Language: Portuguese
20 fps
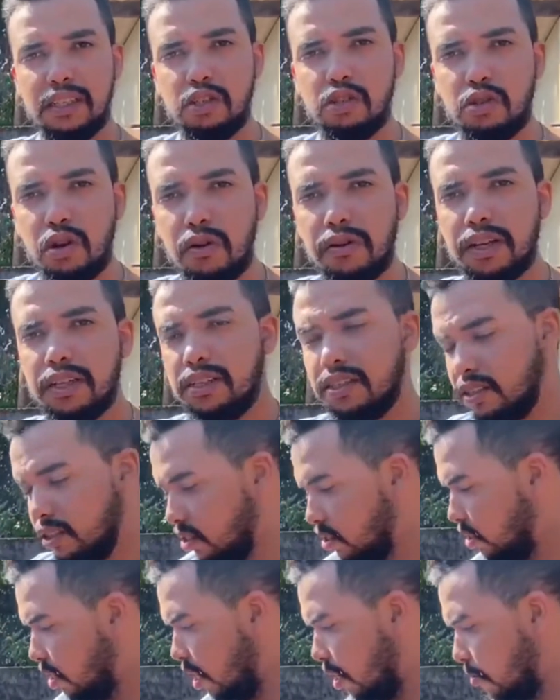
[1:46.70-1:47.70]
estou com esse
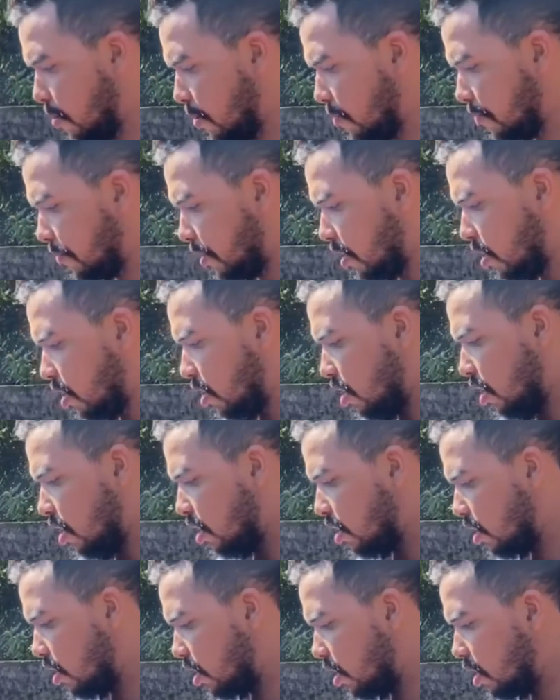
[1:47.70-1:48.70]
sistema
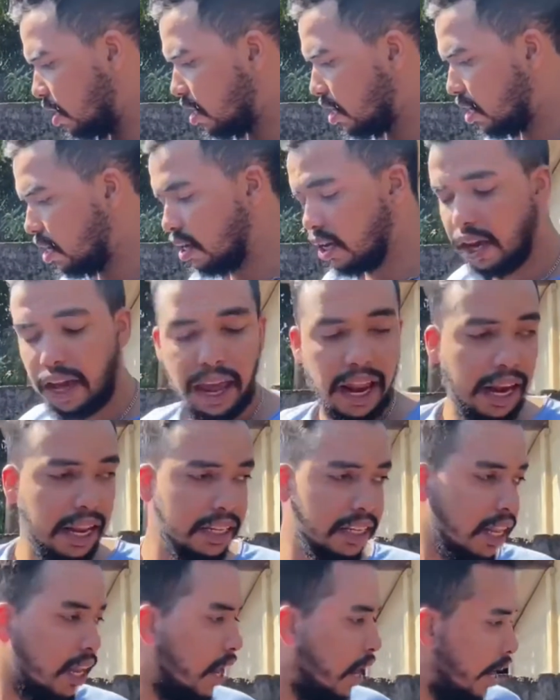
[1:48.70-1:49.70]
e ela,
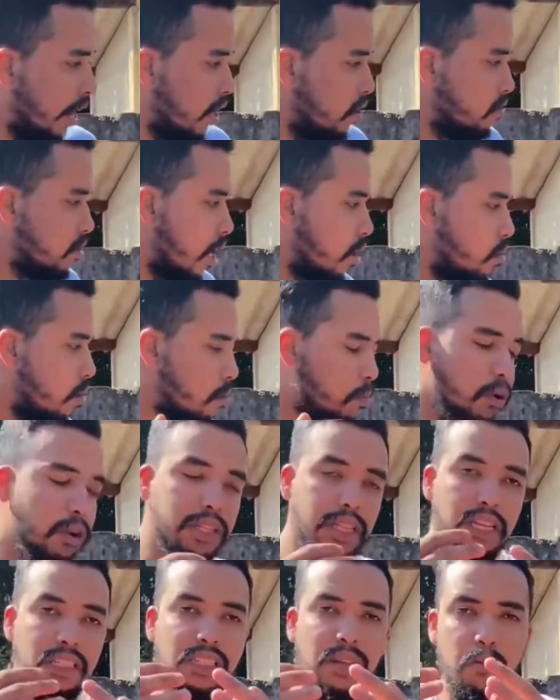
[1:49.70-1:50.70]
tá, ela não está com uma
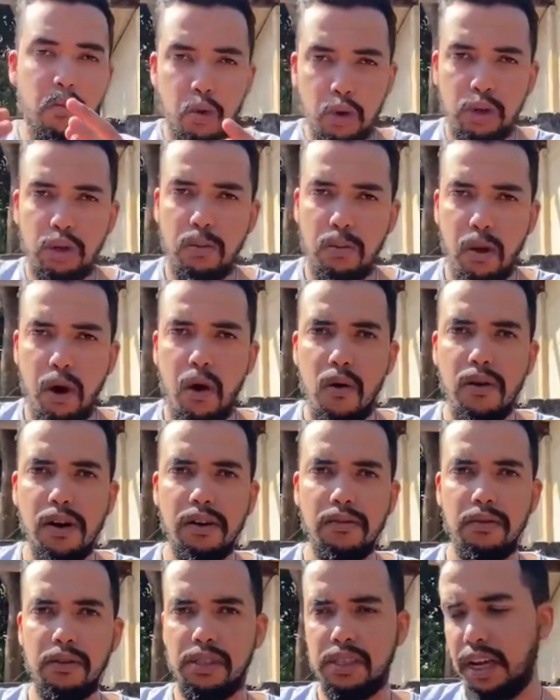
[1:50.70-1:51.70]
potência muito boa,
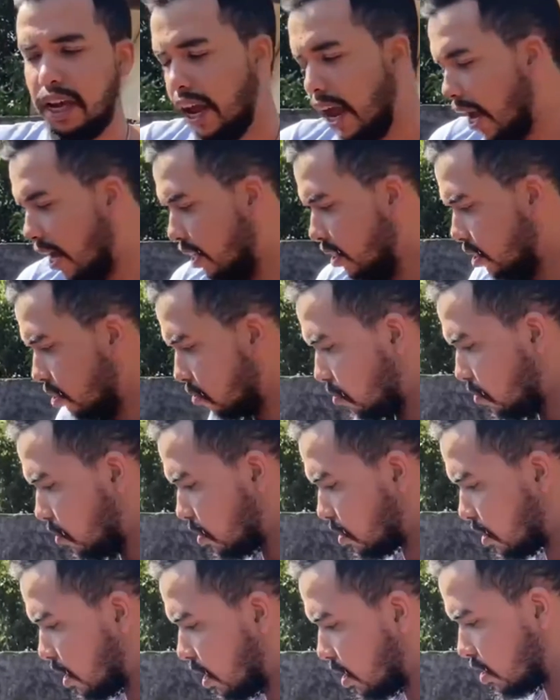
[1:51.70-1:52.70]
vou ser realista com
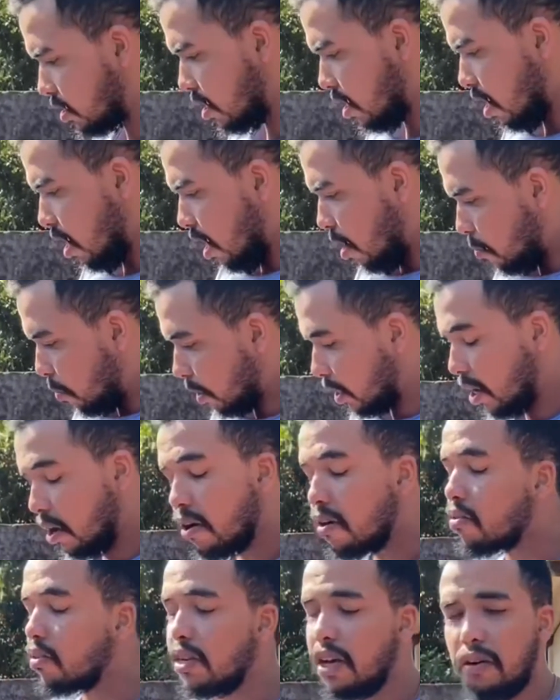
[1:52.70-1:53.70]
vocês. Porque
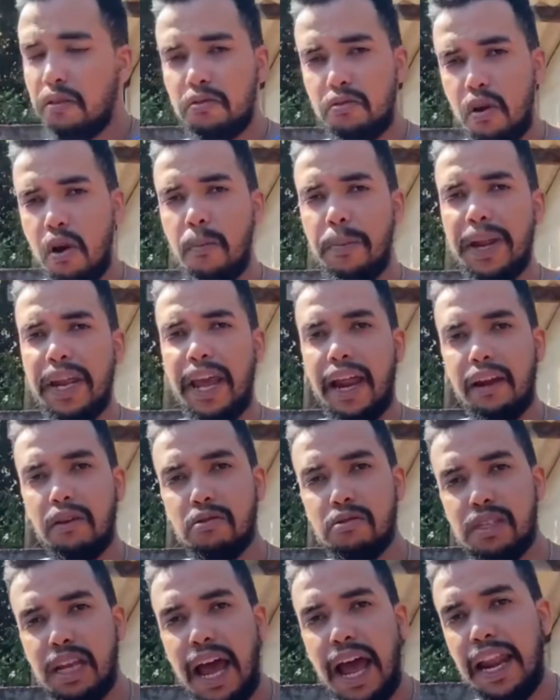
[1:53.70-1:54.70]
eu, eu comprei ela
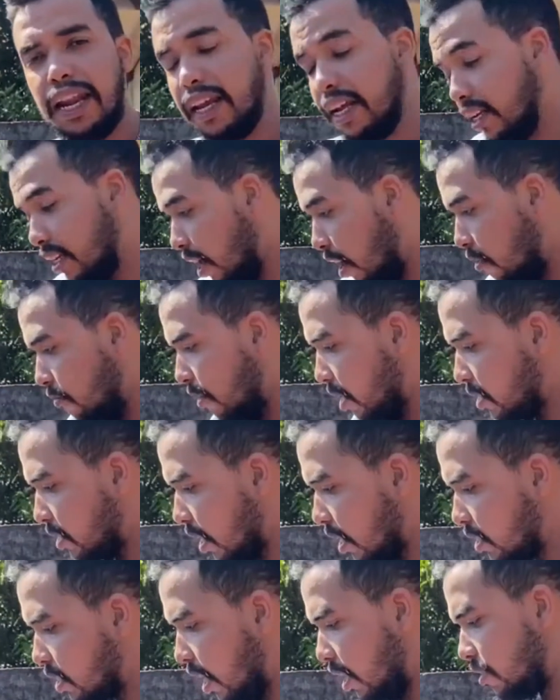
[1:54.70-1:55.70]
usada e talvez
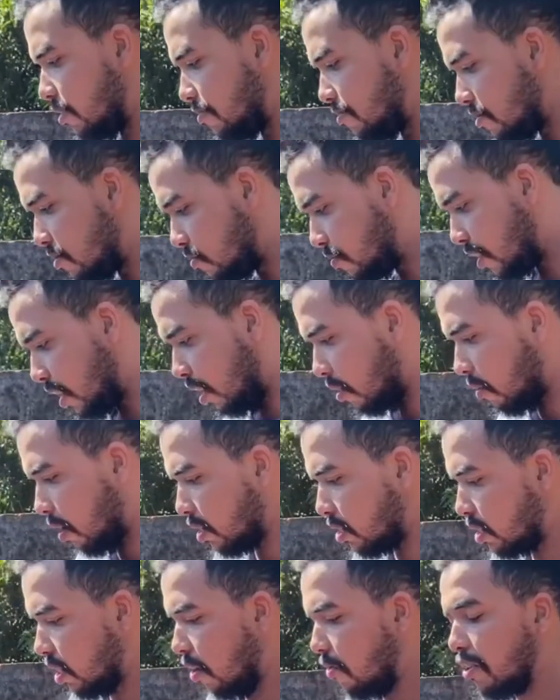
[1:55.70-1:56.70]
ela já vinha com
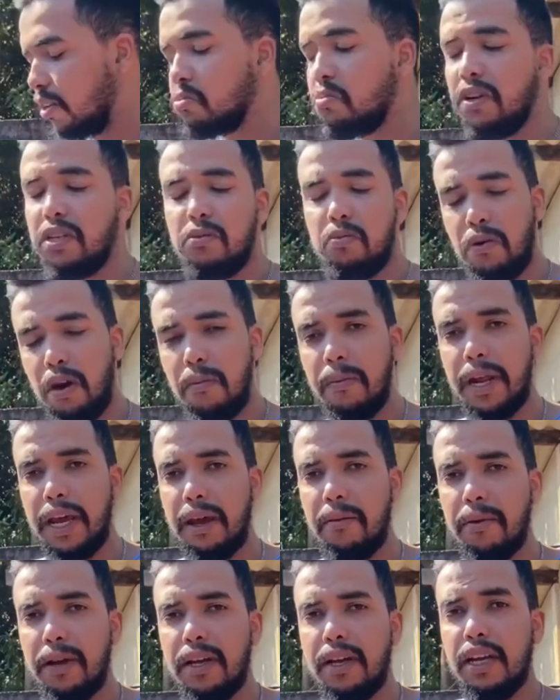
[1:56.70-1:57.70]
esse, talvez com esse
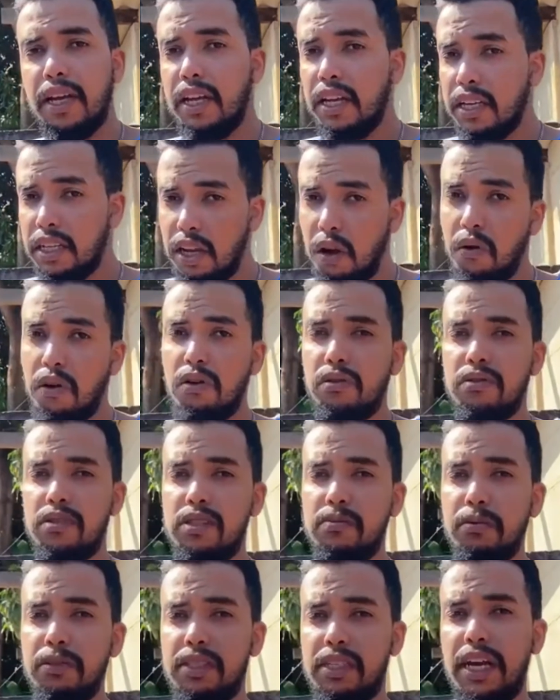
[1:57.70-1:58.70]
problema. Então
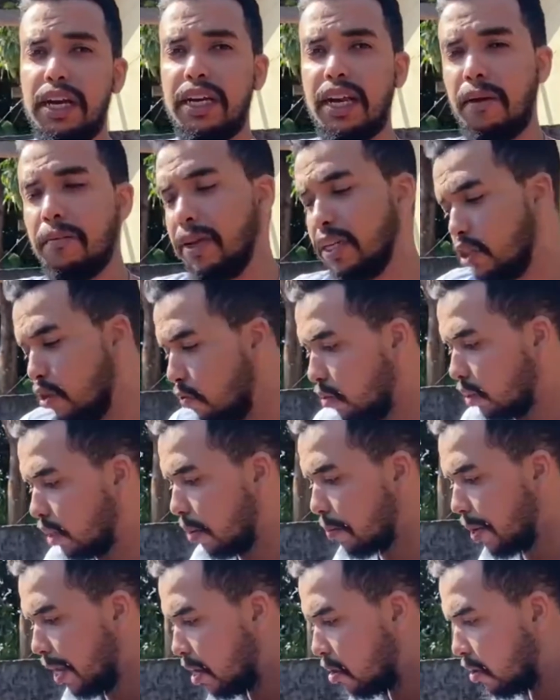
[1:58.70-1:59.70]
certamente eu vou
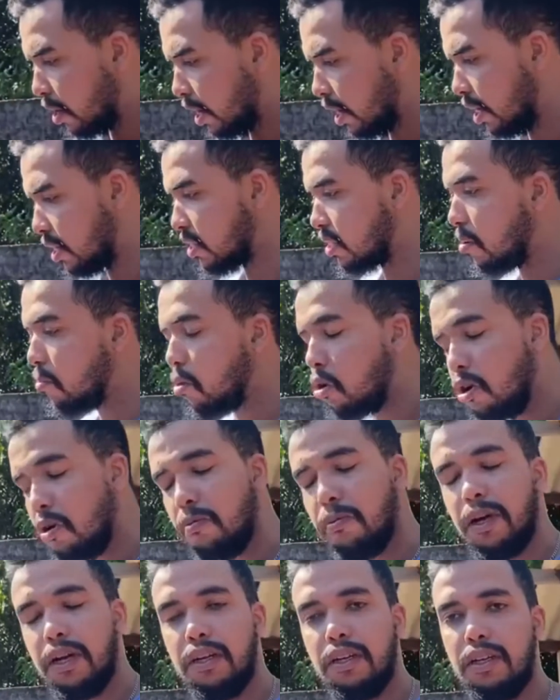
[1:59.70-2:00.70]
estar tá melhorando essa
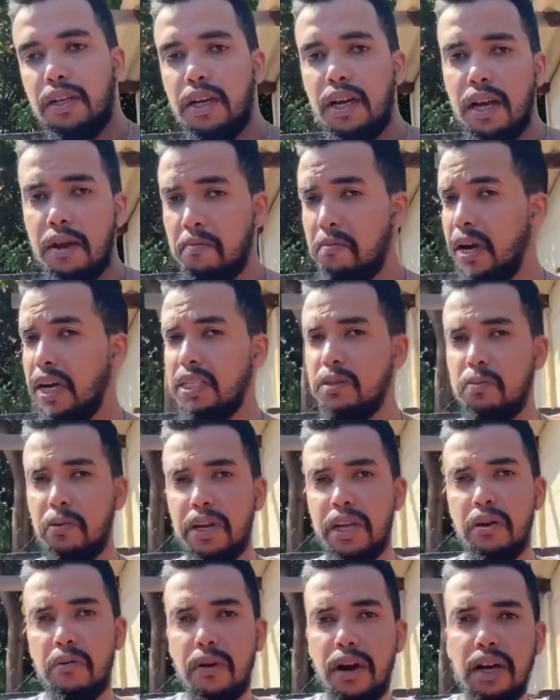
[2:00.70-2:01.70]
bomba. Mas
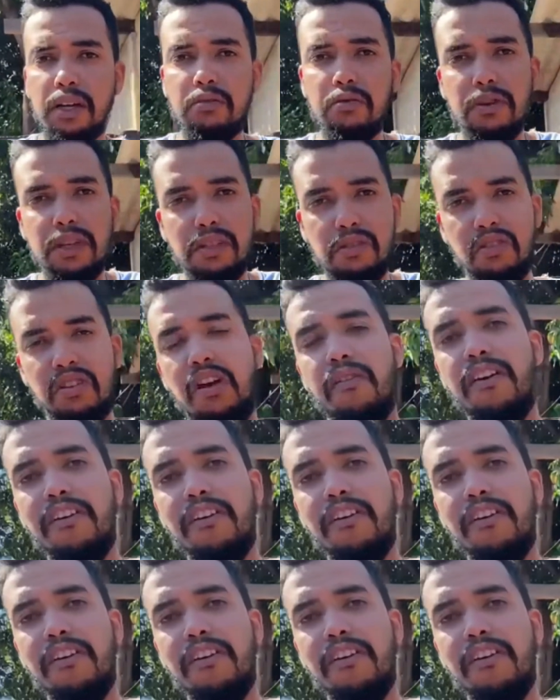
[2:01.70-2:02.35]
por enquanto isso não